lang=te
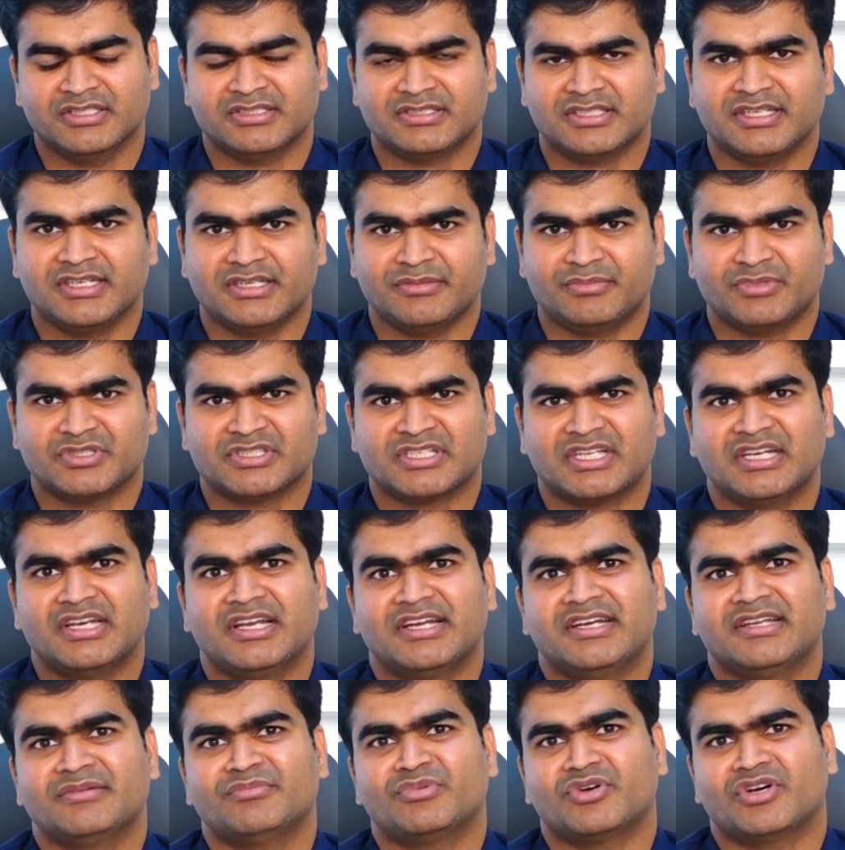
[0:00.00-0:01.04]
సరే ఇప్పుడు స్కిన్
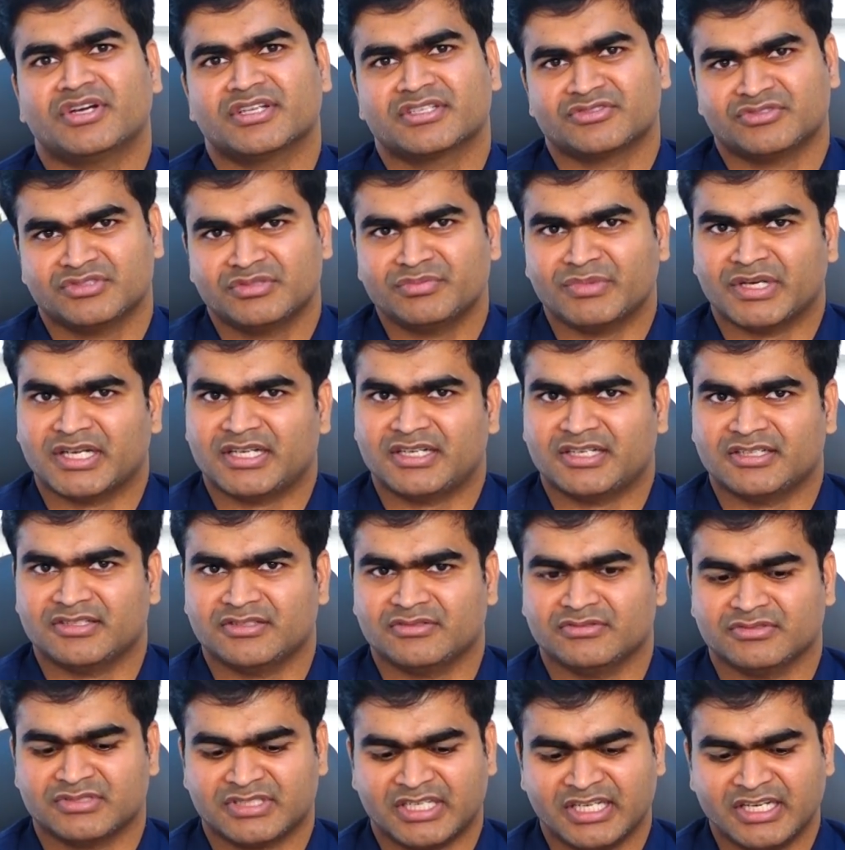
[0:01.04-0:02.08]
లైటింగ్ ప్రోడక్ట్స్ గురించి
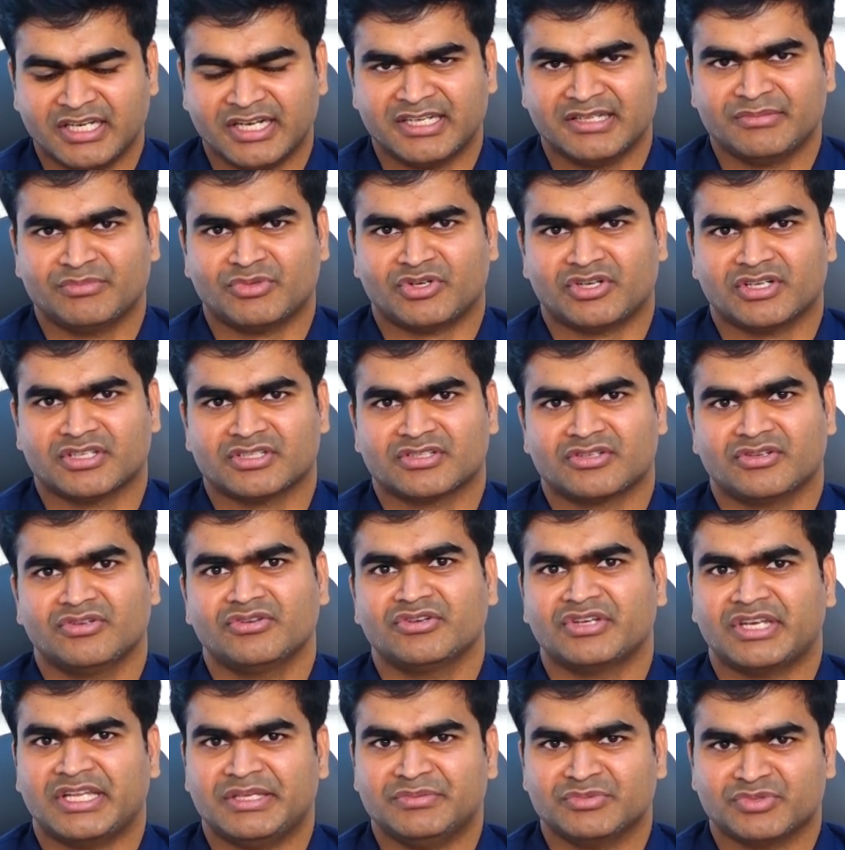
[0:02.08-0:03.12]
మాట్లాడతాం స్కిన్ లైటింగ్ ప్రోడక్ట్స్లో
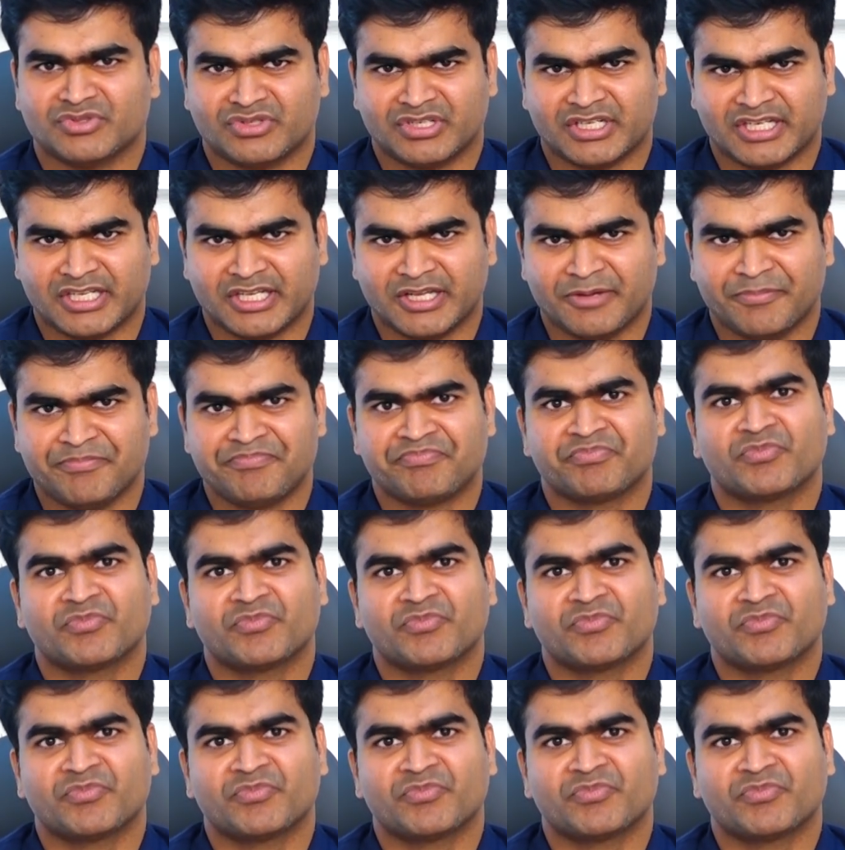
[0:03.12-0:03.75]
క్రీమ్స్ ఉంటాయి